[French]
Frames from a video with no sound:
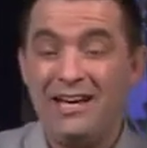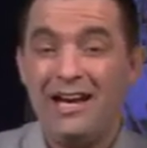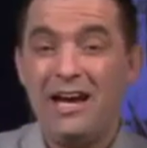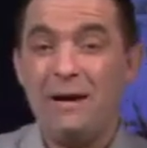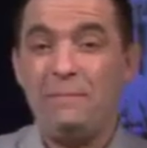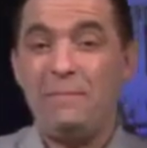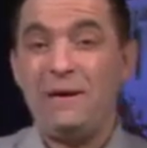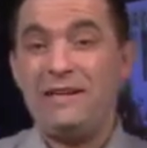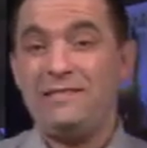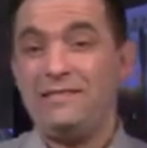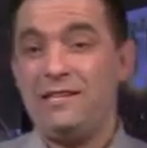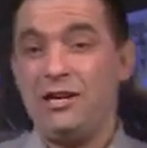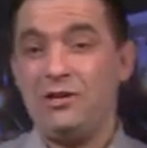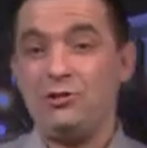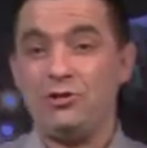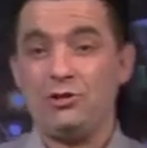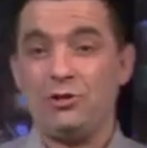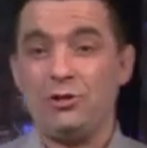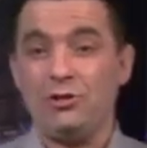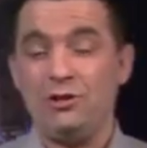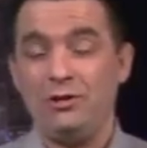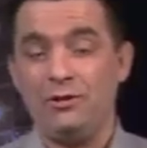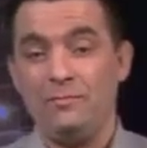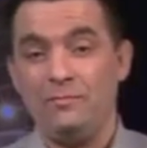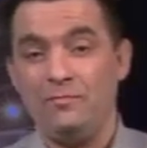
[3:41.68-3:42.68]
un passage
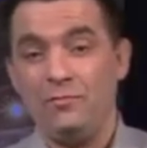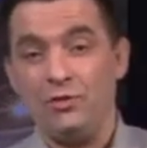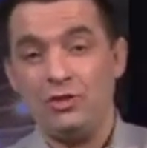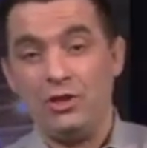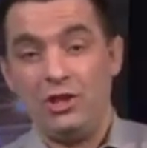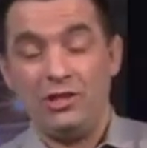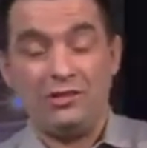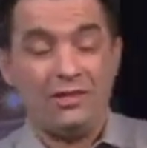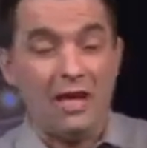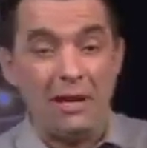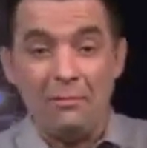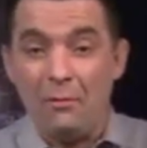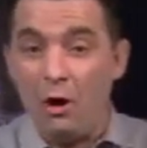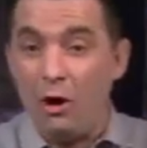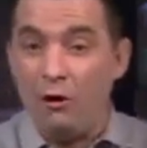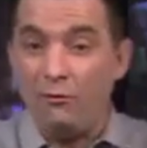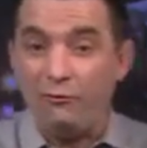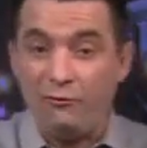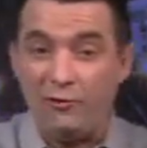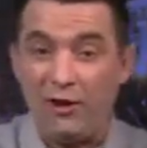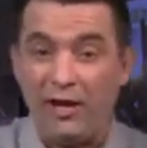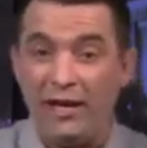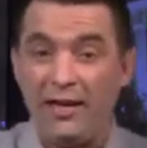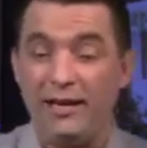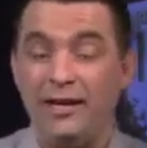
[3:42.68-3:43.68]
que j'ai tellement
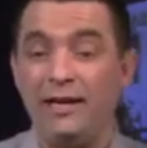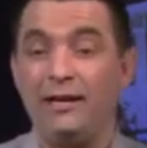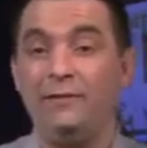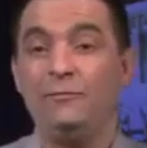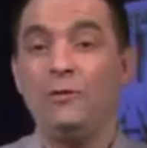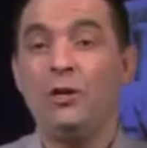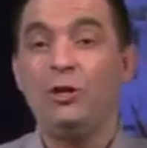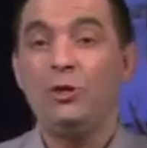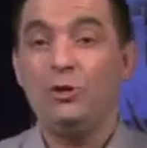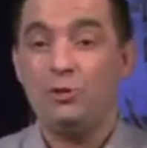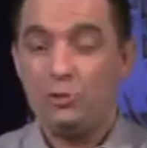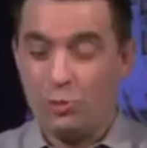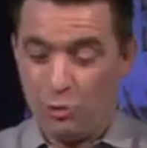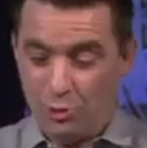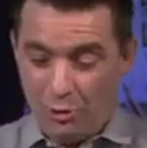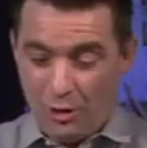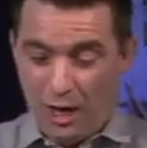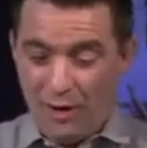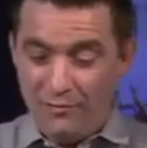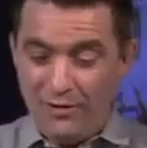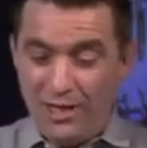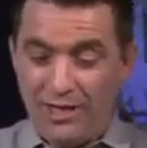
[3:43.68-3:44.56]
offert euh,